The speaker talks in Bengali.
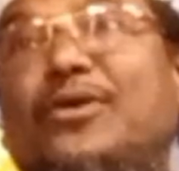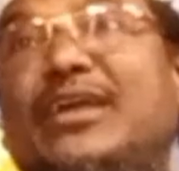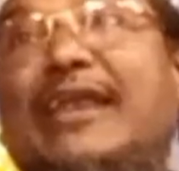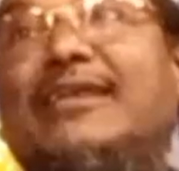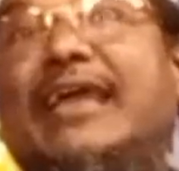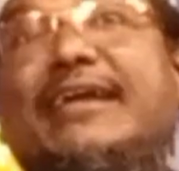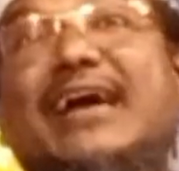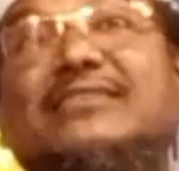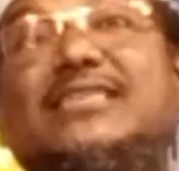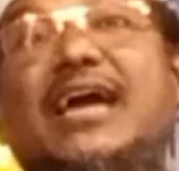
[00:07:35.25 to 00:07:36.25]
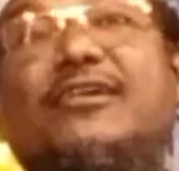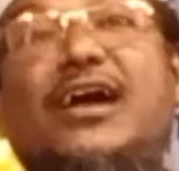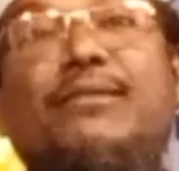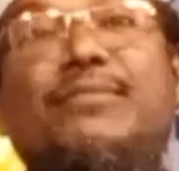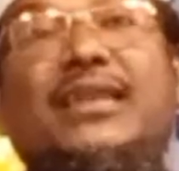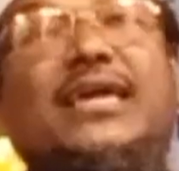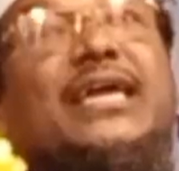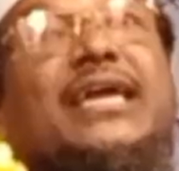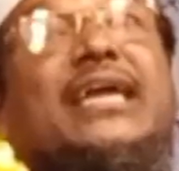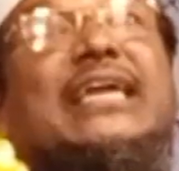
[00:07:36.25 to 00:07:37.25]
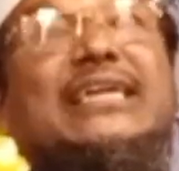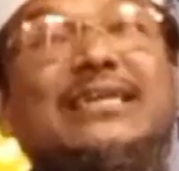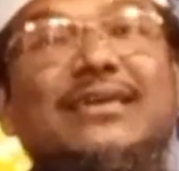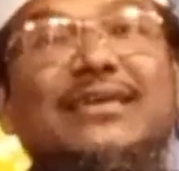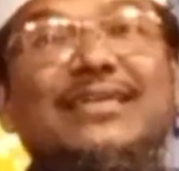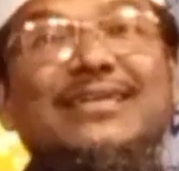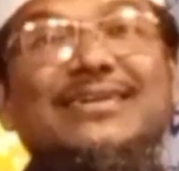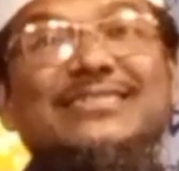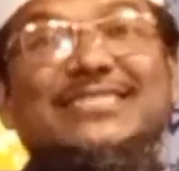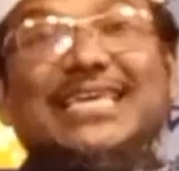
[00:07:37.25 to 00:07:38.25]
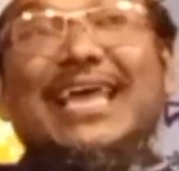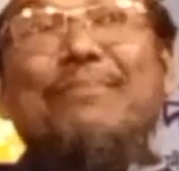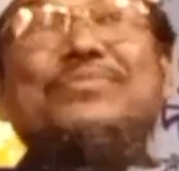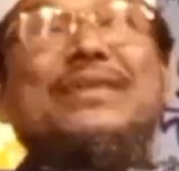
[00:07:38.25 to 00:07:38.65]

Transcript: গোপনে আল্লাহরে ডাক দিয়া কয় মালিক ছিলাম